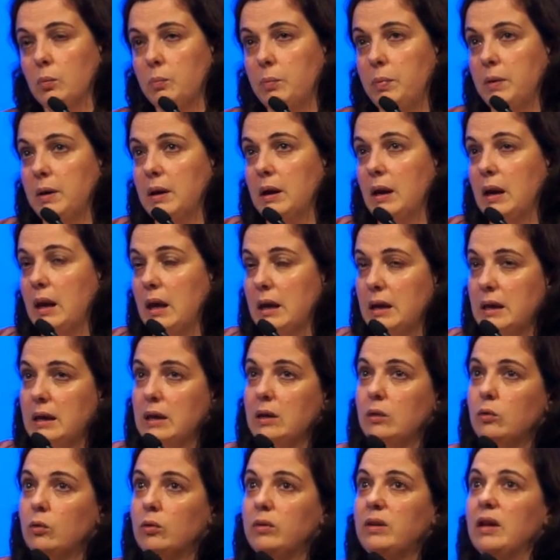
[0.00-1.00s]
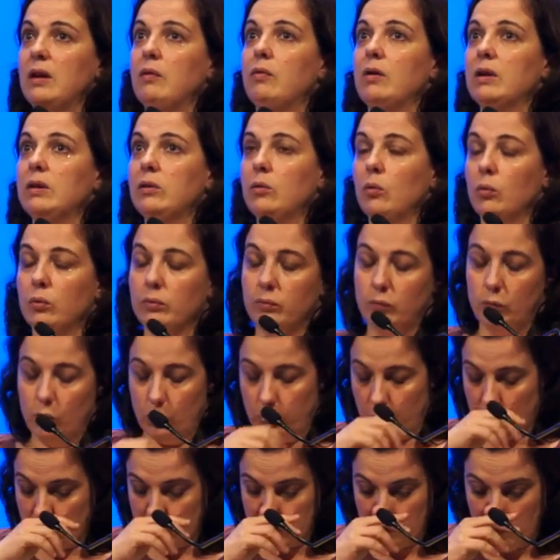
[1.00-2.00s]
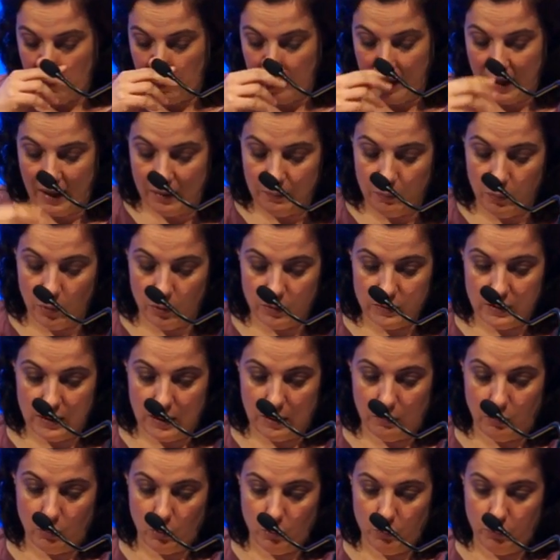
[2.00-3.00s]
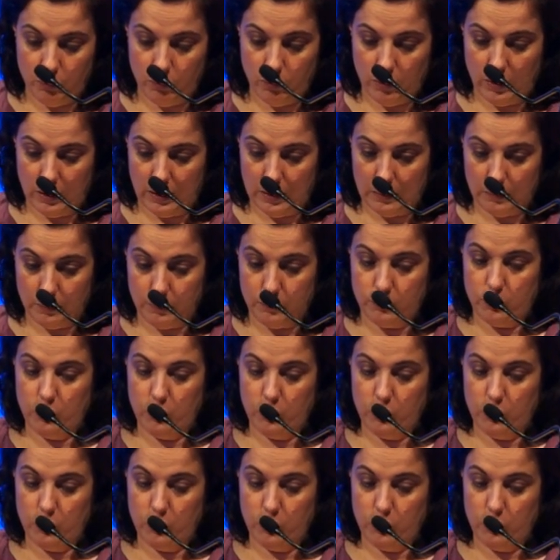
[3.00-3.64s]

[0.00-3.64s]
PLAI, d'avoir donc du logement abordable pour un